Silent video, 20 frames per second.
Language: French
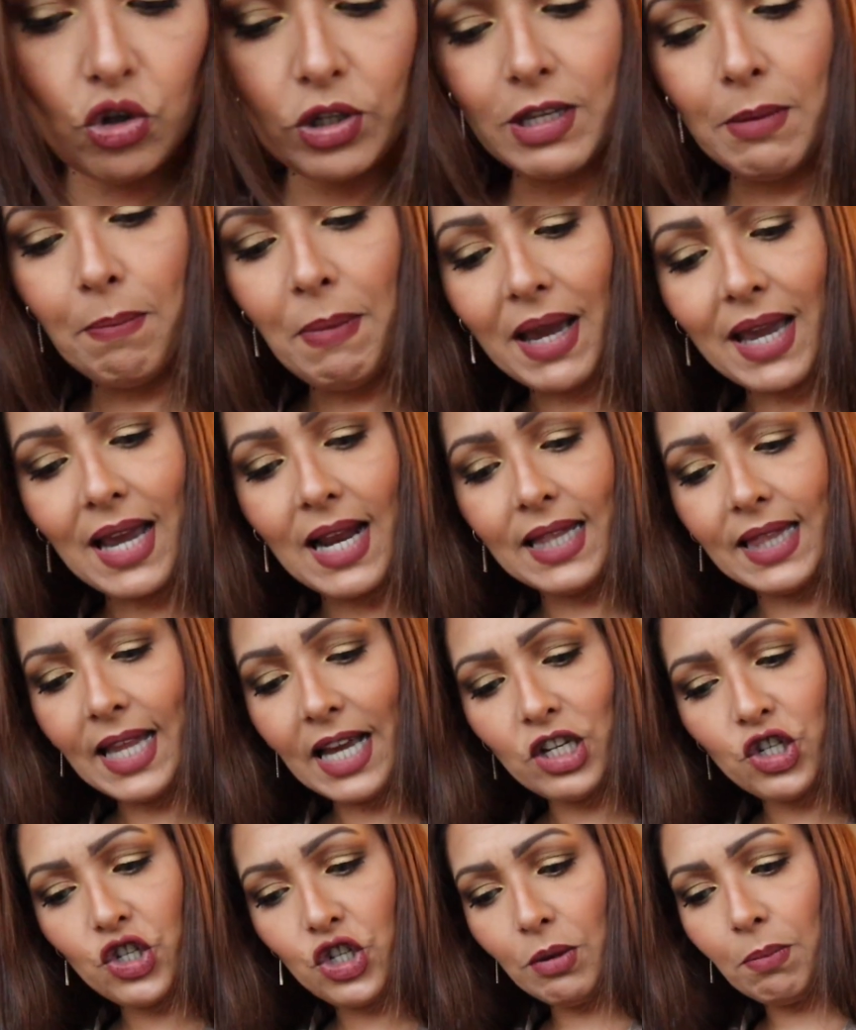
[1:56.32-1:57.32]
je ne sais pas quelle
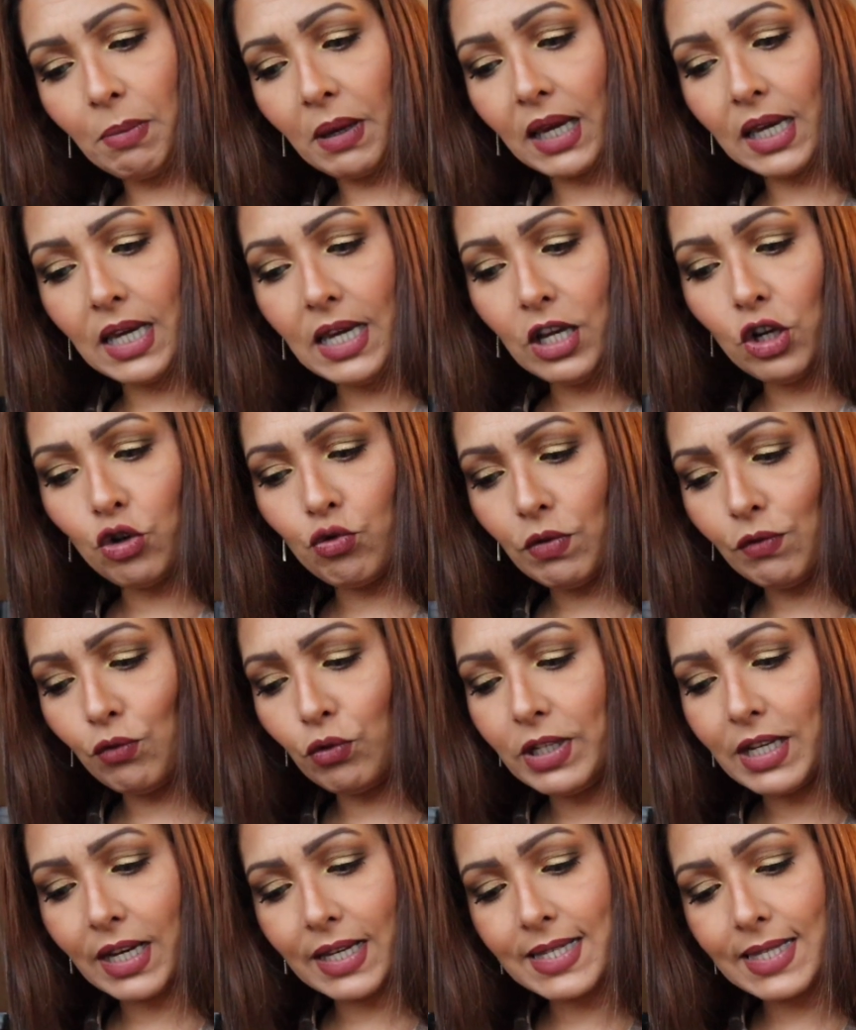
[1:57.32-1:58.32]
taille j'ai pris. Je vais
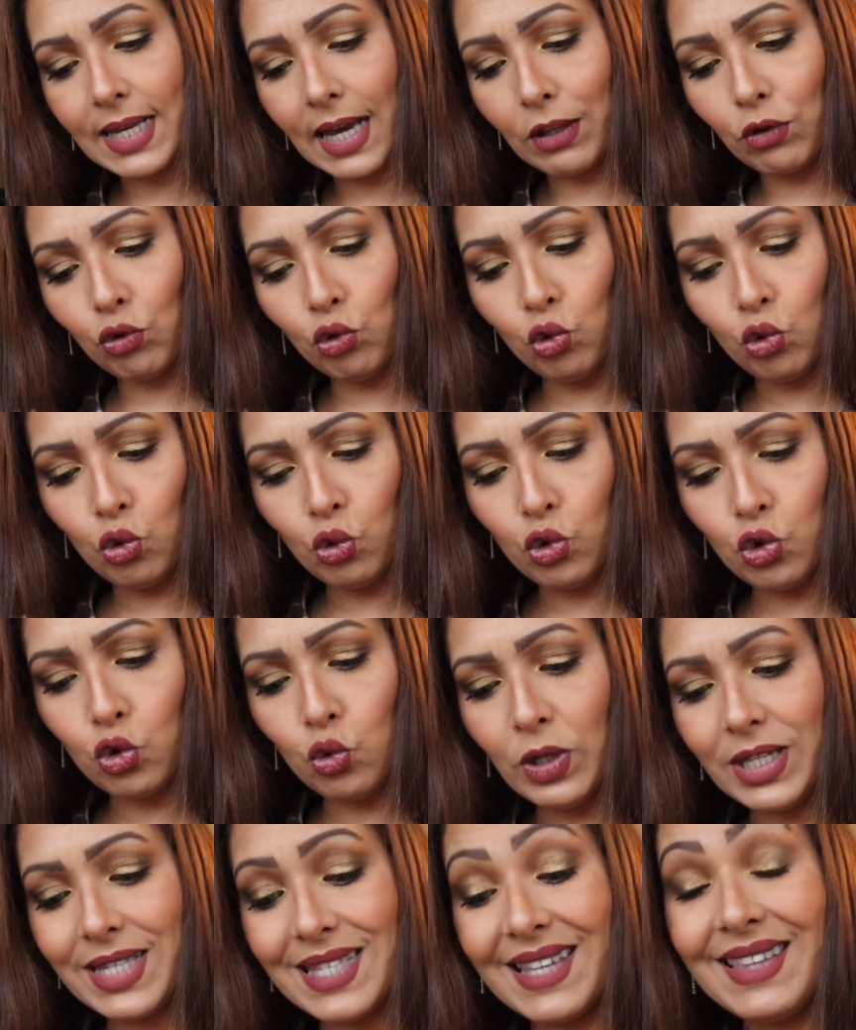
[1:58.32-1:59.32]
vous dire ça tout de
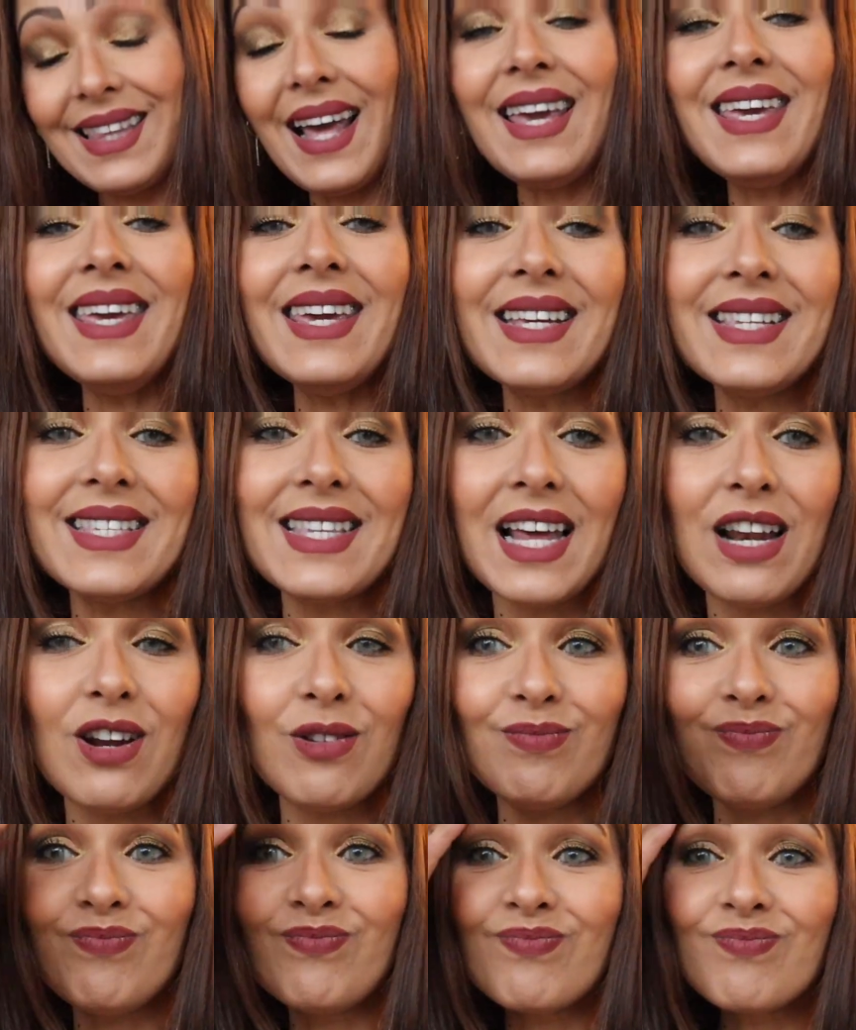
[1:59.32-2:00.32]
suite. C'est taille XL.